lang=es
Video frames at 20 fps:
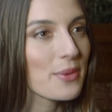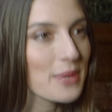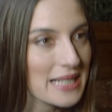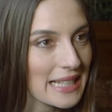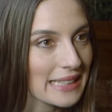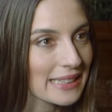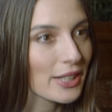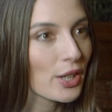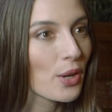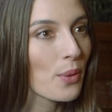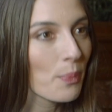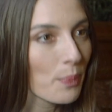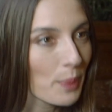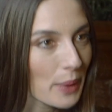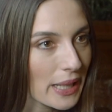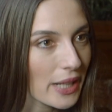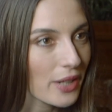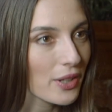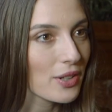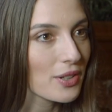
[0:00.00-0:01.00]
bastante
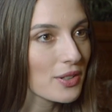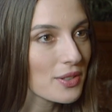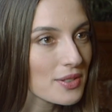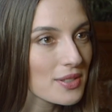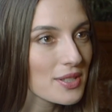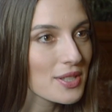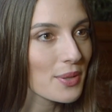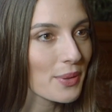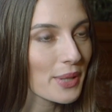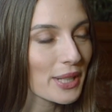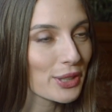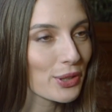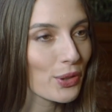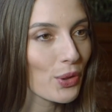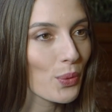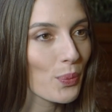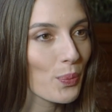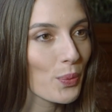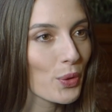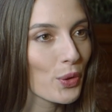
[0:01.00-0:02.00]
complejo, sobre
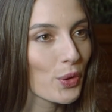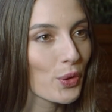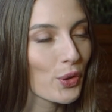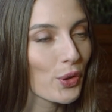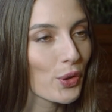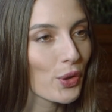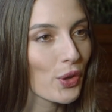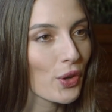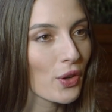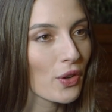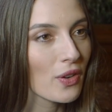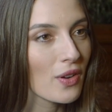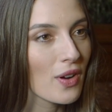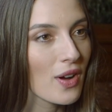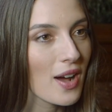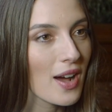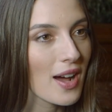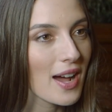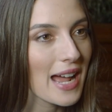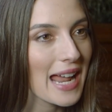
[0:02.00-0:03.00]
todo por
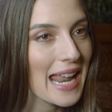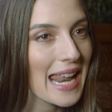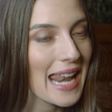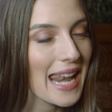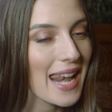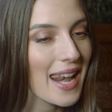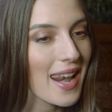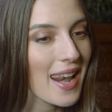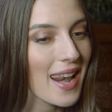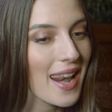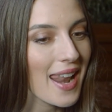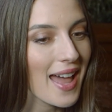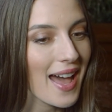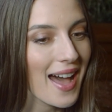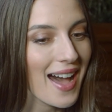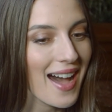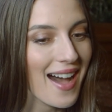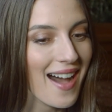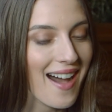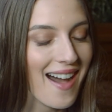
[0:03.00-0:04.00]

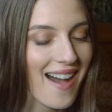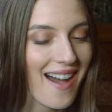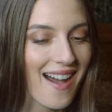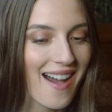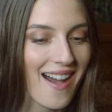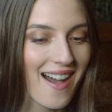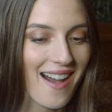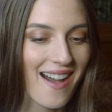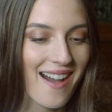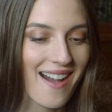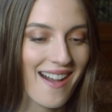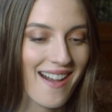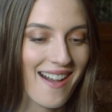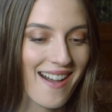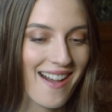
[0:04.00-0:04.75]
la,